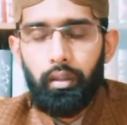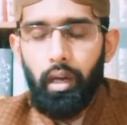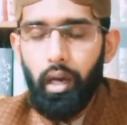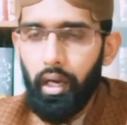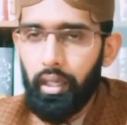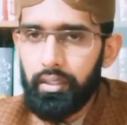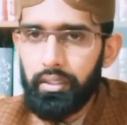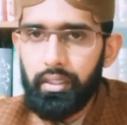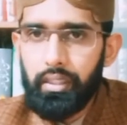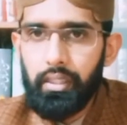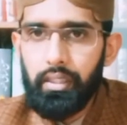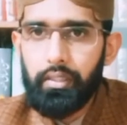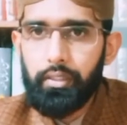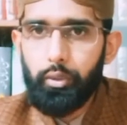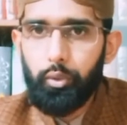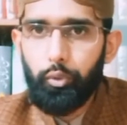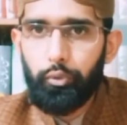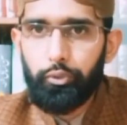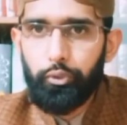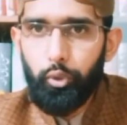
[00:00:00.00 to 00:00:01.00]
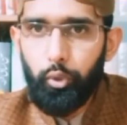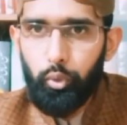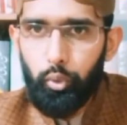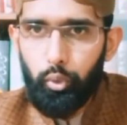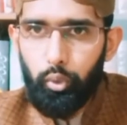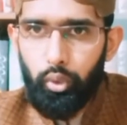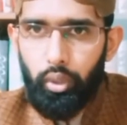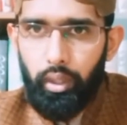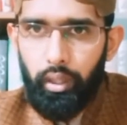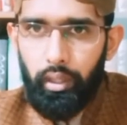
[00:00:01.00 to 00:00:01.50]
आज की इस
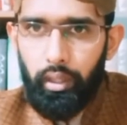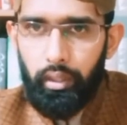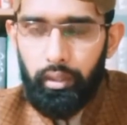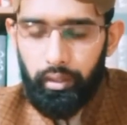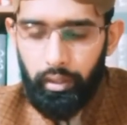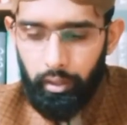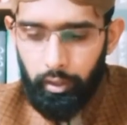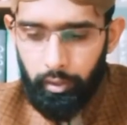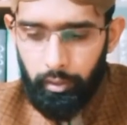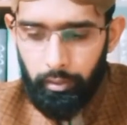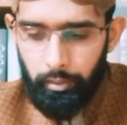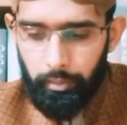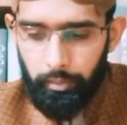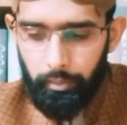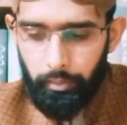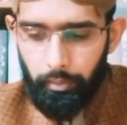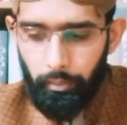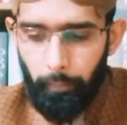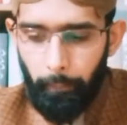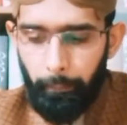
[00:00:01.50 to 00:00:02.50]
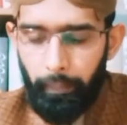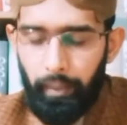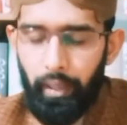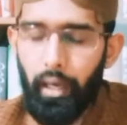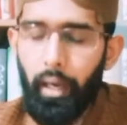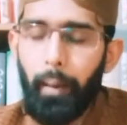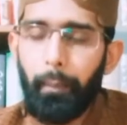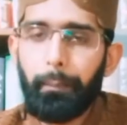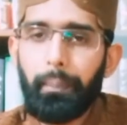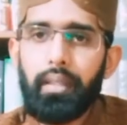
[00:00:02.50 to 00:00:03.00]
गुफ्तगु के अंदर मैं
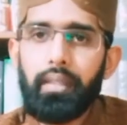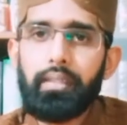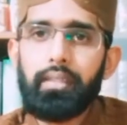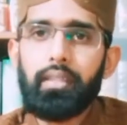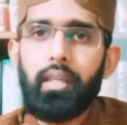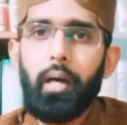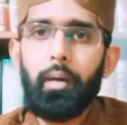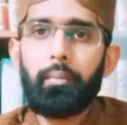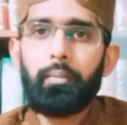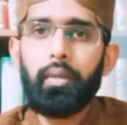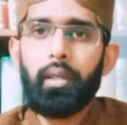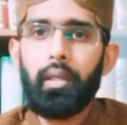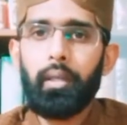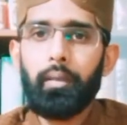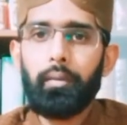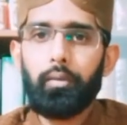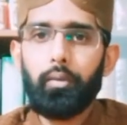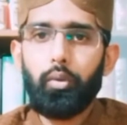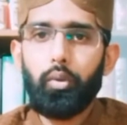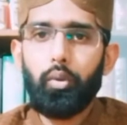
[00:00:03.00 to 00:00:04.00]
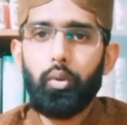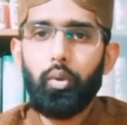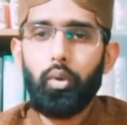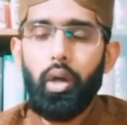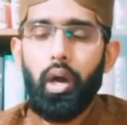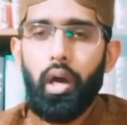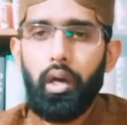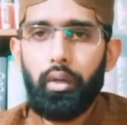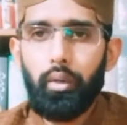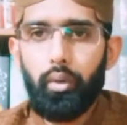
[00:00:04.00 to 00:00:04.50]
आपके सामने
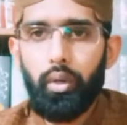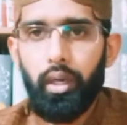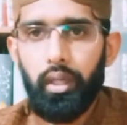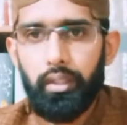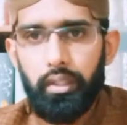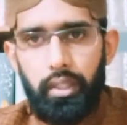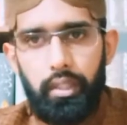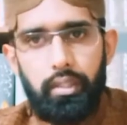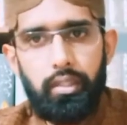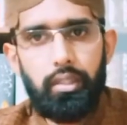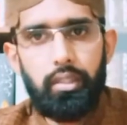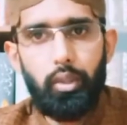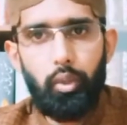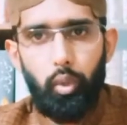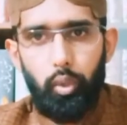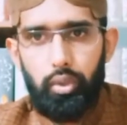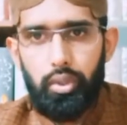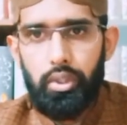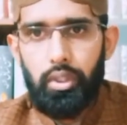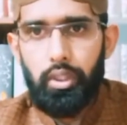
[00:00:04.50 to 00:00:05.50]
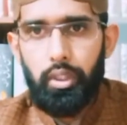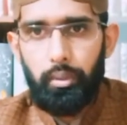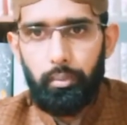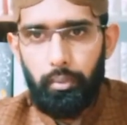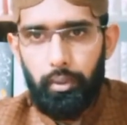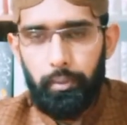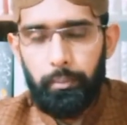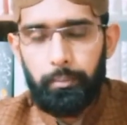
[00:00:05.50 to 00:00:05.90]
कुरान और हदीस की रोशनी में